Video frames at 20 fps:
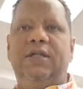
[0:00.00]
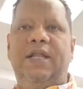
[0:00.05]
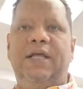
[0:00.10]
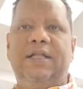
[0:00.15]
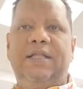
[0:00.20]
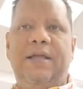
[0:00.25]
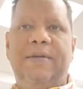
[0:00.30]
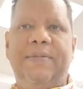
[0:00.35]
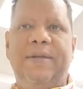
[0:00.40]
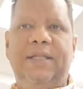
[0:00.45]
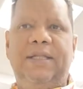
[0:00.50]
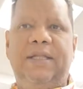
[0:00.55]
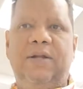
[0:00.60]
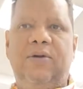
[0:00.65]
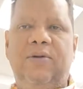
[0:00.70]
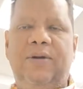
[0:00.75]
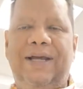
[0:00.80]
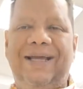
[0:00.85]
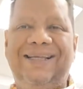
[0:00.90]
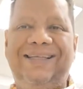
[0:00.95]
directamente a
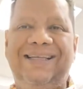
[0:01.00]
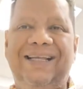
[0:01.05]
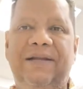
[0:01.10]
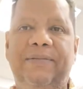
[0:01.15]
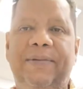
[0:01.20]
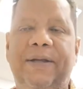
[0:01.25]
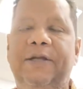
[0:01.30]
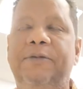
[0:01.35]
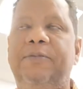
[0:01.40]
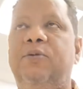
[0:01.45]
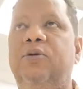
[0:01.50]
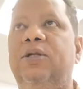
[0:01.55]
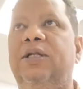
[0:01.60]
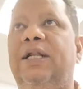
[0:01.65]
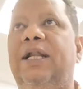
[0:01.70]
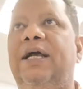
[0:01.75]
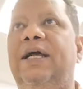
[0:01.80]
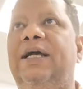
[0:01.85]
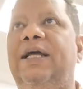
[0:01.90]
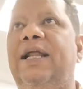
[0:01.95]
lo que es el béisbol de
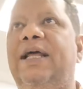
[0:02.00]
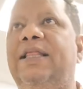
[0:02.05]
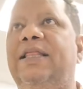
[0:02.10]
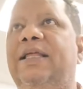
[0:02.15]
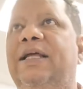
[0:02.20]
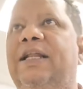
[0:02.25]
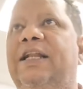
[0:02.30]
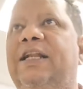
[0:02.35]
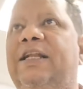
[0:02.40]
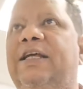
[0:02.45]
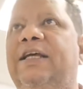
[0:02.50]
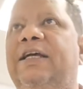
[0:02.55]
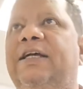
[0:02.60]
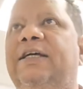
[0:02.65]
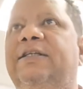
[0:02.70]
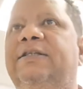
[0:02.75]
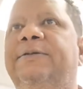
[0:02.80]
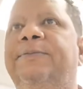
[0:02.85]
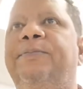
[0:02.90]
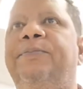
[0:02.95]
las grandes
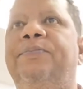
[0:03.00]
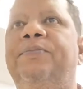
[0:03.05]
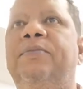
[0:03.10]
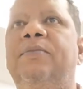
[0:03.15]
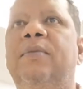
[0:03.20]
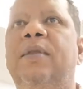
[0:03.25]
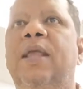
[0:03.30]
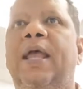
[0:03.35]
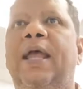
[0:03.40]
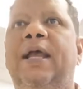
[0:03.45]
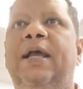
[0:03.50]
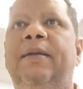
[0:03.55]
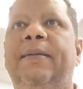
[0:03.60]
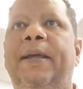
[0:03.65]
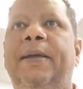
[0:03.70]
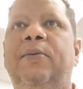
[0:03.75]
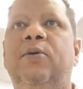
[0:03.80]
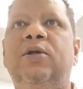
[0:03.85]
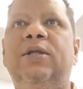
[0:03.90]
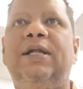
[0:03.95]
ligas. En el
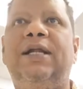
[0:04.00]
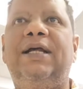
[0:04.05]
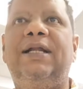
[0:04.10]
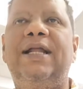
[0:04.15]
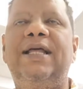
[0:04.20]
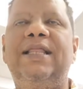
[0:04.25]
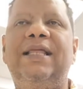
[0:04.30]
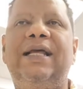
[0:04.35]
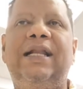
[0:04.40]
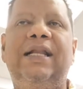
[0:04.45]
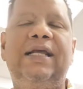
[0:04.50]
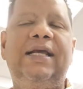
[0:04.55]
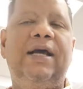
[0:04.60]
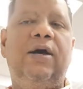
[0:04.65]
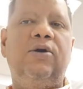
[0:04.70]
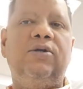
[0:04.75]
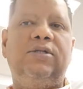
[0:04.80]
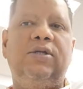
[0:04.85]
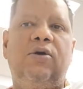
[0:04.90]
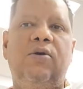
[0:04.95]
béisbol de las grandes
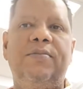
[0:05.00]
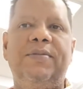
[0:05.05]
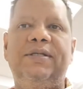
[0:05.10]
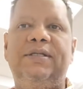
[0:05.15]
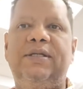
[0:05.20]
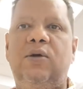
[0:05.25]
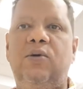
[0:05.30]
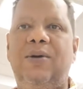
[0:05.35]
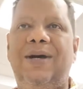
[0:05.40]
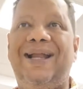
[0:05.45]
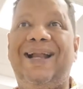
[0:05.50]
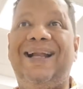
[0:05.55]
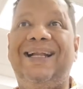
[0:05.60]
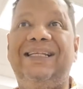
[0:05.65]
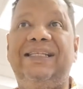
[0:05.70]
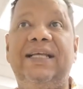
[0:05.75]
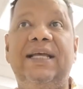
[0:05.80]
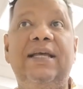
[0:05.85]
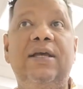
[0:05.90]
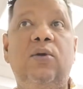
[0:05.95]
ligas hoy se comienza a jugar a
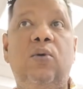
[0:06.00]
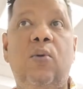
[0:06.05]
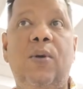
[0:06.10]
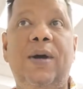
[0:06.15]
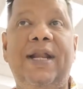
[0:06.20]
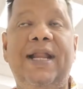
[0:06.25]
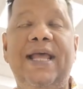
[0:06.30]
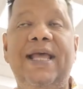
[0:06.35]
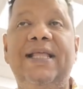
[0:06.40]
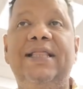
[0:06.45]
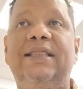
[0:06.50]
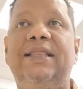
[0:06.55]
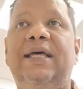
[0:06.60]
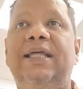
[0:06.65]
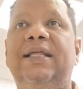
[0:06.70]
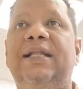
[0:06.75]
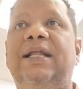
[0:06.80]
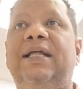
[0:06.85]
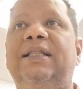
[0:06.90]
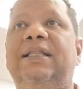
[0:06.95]
las 6 y
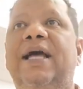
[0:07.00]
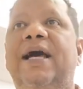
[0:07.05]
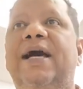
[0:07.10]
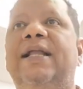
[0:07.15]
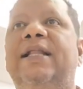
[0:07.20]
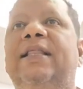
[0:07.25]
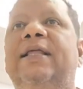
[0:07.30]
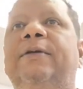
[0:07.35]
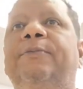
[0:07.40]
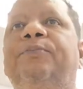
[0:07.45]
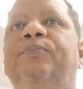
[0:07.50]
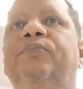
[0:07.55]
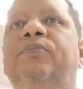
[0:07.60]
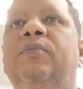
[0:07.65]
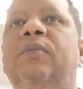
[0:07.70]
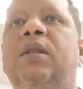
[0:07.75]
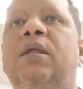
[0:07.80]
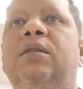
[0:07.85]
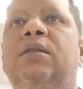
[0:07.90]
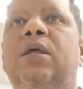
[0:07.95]
40 de la tarde.
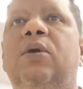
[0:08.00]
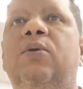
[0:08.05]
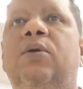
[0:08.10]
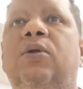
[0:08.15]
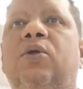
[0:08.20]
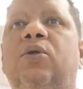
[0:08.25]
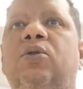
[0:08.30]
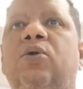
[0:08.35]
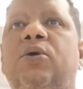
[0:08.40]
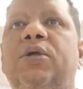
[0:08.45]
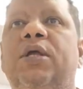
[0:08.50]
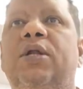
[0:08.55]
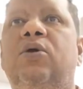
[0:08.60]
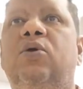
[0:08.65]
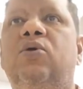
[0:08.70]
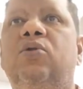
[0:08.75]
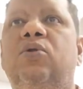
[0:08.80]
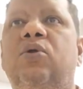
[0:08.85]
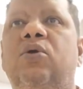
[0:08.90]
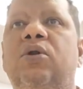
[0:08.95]
Tengo a los Dodgers
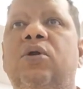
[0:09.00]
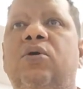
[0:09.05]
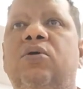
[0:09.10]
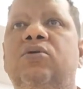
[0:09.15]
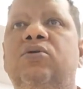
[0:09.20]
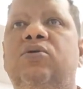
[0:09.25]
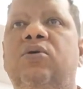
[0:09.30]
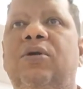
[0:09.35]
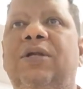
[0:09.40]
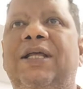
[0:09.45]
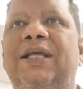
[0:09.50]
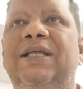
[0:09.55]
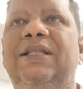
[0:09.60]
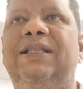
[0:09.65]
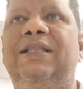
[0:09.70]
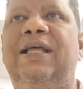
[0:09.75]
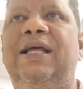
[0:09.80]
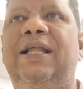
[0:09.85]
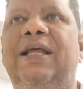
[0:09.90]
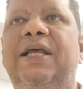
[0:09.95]
con Tony
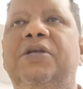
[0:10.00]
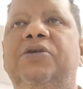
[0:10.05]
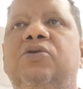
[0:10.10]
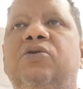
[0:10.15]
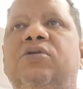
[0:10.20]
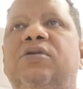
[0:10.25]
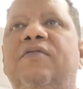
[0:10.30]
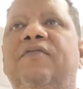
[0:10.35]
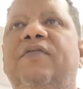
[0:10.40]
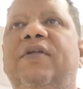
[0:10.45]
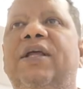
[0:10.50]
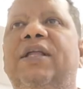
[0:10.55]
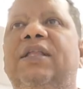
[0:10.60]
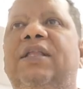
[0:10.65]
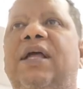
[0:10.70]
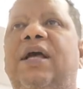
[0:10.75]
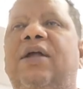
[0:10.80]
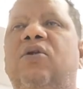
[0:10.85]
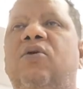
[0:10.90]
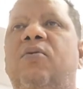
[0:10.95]
Gonzolín derecho. Se
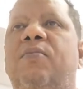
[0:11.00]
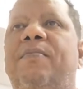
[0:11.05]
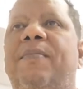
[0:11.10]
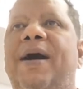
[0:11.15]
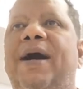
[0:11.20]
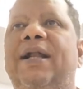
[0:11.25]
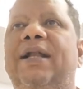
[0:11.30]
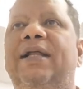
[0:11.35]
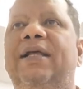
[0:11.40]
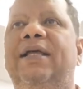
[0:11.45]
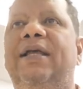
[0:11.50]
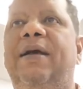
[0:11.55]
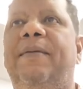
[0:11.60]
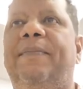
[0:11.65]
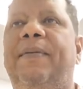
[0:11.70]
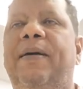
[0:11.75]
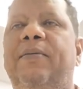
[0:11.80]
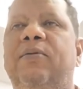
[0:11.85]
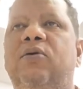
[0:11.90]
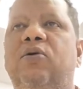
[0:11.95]
enfrenta a los Marlins y
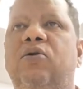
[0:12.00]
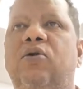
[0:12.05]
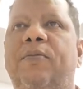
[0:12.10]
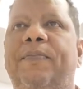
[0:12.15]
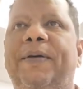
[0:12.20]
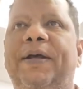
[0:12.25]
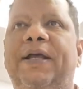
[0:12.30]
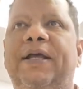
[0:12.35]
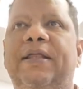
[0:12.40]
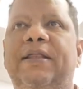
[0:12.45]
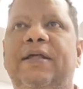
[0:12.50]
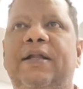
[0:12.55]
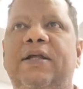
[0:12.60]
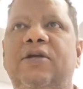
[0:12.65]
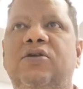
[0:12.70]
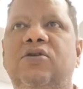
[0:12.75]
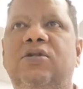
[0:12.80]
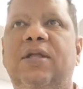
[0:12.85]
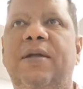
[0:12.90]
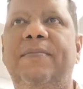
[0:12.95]
a Pablo López que es
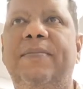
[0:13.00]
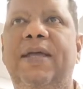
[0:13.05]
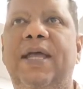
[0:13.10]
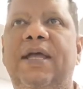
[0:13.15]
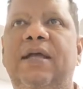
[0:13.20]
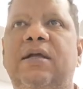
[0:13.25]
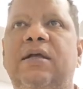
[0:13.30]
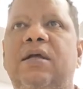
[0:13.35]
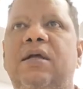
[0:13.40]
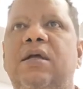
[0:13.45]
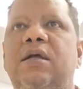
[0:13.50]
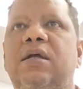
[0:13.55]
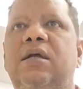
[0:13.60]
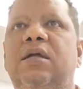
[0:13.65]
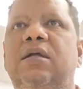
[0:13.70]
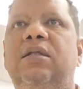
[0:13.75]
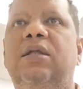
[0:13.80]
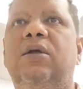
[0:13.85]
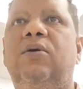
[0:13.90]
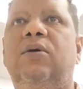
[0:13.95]
derecho también.
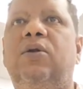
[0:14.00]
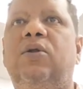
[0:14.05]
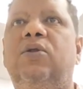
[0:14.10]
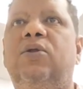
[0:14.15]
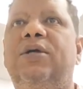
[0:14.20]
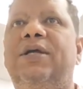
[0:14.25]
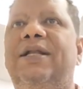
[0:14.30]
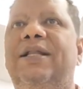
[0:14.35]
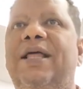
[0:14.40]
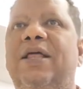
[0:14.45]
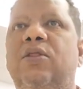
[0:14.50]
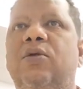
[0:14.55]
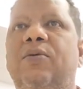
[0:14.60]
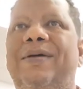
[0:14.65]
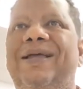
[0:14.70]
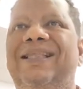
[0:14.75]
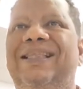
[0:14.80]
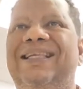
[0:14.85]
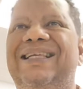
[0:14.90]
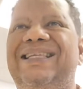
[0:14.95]
Tengo a los Dodgers dando
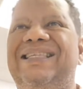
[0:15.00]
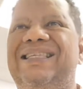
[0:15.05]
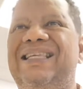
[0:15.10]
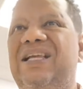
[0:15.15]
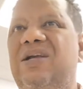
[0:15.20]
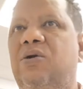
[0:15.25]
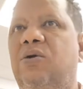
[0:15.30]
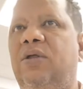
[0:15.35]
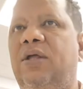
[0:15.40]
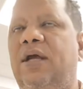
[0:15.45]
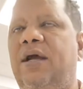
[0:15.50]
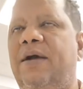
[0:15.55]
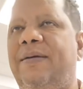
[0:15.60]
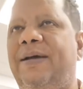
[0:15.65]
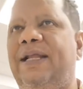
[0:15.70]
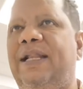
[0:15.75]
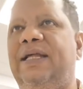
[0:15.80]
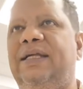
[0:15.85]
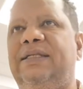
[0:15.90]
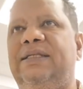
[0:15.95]
25 de
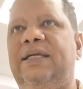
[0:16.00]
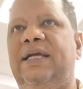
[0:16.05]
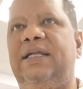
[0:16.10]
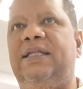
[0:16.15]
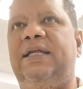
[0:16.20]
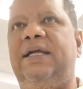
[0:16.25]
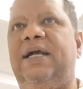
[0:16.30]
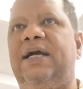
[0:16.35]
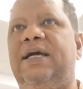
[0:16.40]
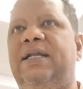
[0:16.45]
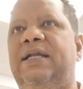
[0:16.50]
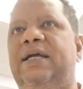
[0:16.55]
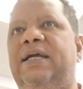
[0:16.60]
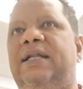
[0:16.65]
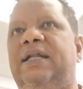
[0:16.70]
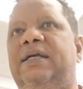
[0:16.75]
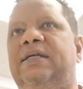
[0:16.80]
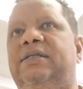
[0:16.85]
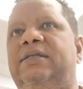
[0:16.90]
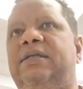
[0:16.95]
Gabela, 7
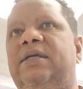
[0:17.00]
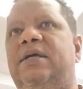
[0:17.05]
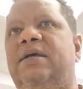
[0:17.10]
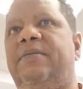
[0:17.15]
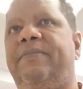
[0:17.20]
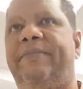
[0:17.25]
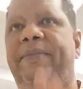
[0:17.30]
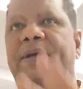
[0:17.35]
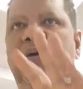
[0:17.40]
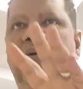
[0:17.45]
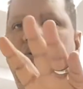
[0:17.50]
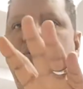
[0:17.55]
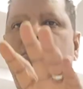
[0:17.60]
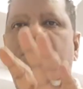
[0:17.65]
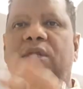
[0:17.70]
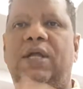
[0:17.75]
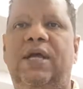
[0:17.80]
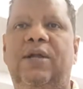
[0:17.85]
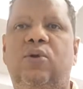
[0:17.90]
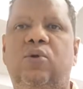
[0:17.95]
carreras. Me
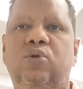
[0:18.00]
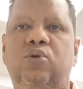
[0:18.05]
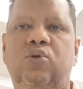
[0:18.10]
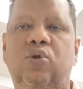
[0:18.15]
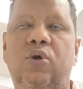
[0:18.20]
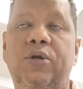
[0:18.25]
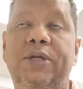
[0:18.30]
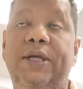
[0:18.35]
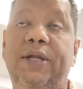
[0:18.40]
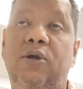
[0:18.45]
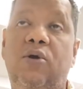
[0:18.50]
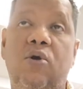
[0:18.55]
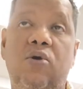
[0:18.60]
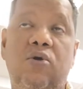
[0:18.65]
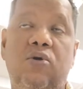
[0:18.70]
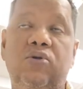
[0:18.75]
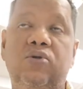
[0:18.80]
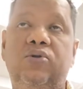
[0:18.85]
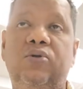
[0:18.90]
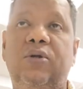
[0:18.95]
gusta a los Dodgers
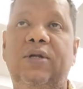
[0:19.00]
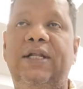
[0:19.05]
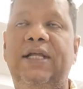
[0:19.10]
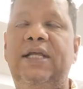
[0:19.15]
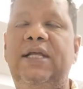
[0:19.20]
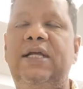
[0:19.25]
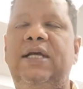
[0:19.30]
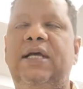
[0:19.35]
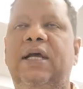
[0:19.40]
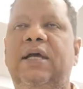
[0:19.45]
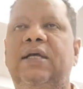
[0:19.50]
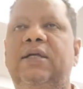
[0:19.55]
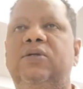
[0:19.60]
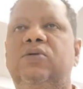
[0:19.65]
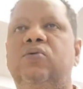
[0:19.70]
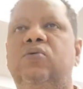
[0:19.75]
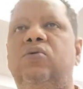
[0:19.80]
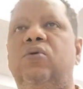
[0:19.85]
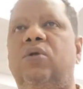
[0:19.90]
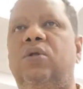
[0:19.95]
con Gonzolín que
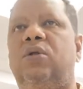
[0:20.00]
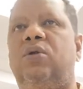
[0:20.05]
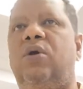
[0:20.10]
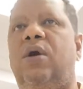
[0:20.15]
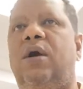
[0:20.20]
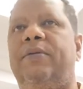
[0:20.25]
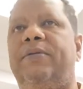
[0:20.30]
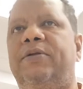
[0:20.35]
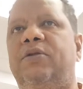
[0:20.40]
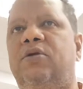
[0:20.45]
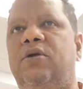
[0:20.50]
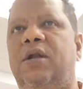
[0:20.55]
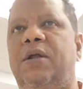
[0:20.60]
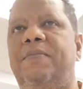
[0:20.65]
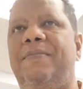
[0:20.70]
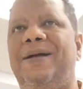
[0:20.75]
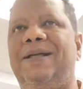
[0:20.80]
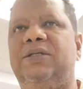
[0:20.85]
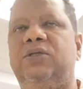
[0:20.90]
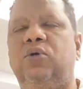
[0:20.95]
es uno de los abridores
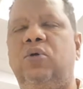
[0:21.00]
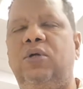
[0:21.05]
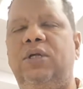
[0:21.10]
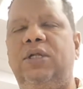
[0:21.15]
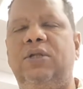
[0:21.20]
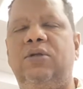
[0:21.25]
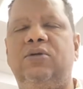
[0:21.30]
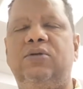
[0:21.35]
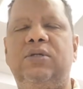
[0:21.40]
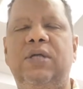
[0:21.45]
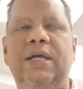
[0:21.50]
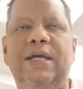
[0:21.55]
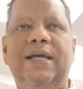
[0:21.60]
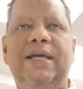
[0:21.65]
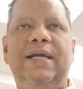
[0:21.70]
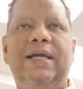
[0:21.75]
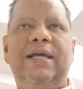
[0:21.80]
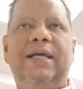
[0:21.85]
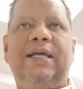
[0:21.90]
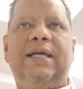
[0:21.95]
más sólidos
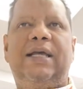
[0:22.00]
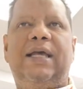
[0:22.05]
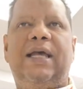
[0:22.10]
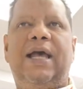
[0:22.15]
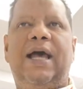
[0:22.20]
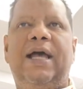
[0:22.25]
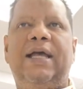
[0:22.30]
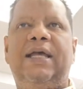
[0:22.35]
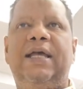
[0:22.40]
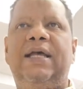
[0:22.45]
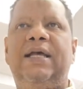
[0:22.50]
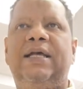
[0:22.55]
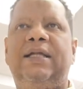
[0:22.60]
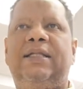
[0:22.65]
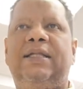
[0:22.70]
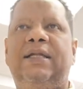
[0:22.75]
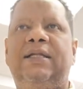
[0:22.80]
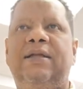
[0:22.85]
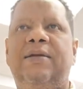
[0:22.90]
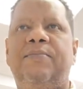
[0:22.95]
que hay en
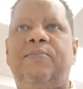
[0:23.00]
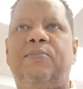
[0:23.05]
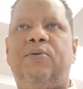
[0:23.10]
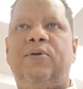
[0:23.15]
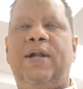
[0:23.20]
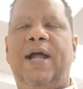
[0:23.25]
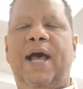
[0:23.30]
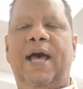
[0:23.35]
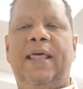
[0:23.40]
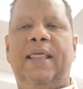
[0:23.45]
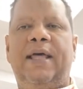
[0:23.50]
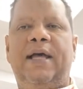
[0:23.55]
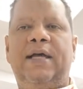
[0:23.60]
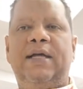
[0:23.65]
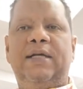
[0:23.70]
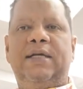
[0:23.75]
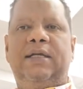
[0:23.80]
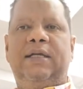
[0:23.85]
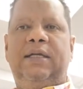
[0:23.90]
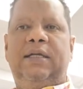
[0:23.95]
esta
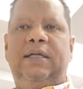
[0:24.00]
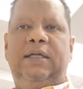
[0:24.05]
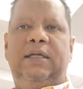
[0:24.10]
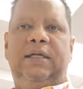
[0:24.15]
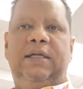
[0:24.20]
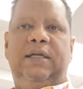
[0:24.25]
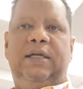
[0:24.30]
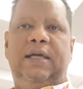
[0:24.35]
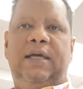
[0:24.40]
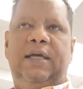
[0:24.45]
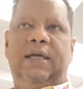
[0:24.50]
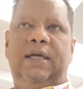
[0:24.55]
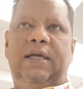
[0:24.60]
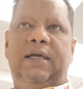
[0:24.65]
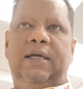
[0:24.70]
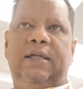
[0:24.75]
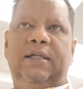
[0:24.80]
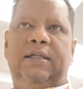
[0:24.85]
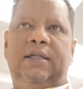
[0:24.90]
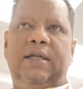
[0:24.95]
temporada y
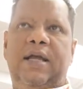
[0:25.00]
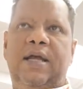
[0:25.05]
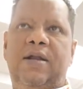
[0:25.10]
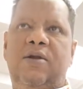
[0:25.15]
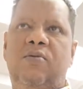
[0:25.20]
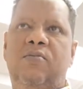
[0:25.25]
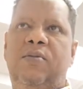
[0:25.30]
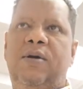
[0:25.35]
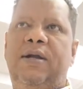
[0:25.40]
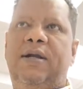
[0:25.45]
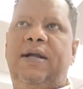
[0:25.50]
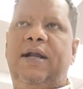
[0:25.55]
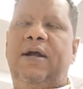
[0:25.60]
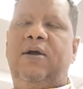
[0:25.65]
que tiene un buen